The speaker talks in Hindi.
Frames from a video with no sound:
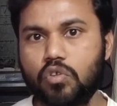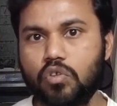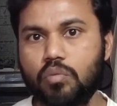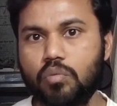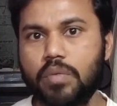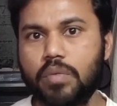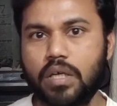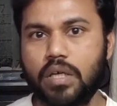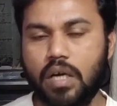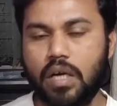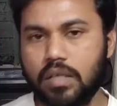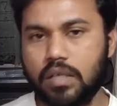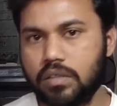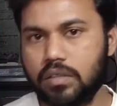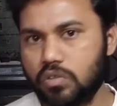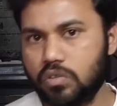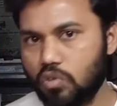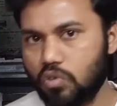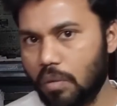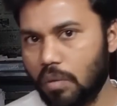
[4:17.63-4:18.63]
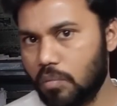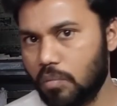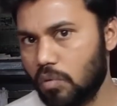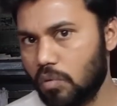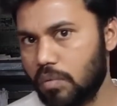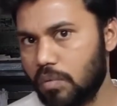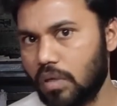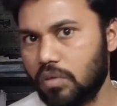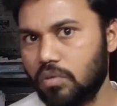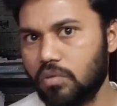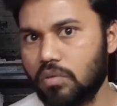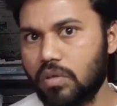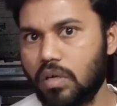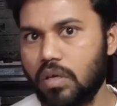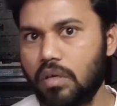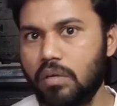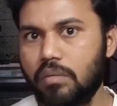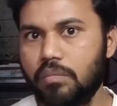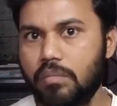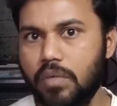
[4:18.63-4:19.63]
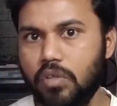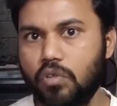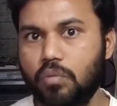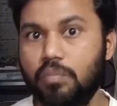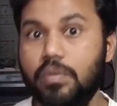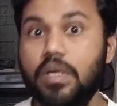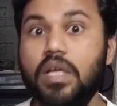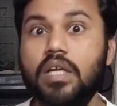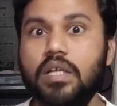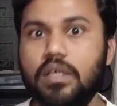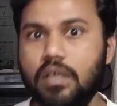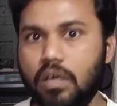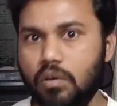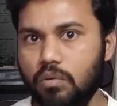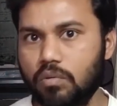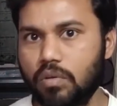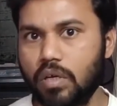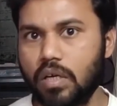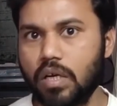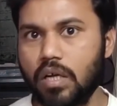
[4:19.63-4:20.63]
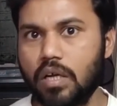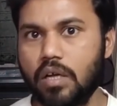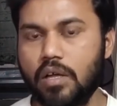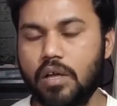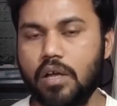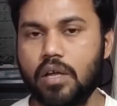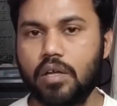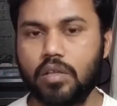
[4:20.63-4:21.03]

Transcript: तो मैं कहाँ से इसको अप्रूव कर दूंगा मैं तो फेल ही करूँगा ना